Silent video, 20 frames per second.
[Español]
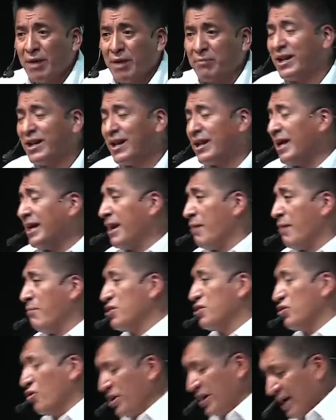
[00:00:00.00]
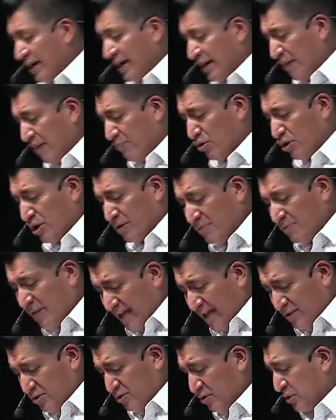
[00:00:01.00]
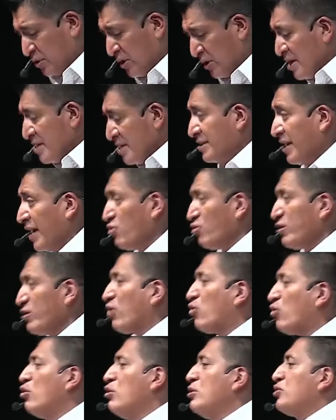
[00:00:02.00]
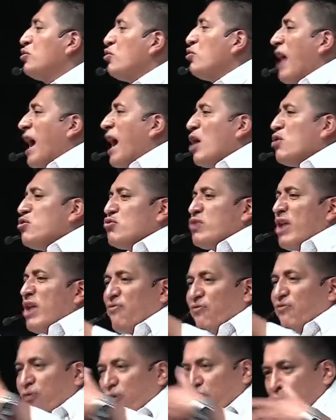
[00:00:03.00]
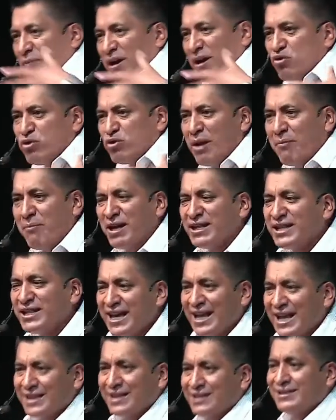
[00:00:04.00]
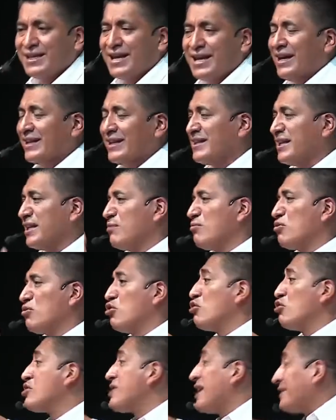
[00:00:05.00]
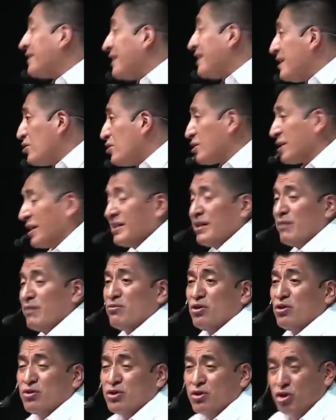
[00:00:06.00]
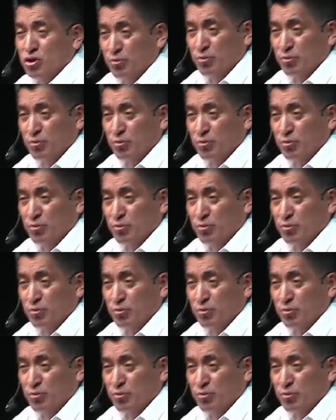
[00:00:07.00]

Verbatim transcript: Mire, la gran mayoría acá bolivianos, ya hay una cultura, hay una forma, hay una manera de ser que tenemos los latinos, que tenemos los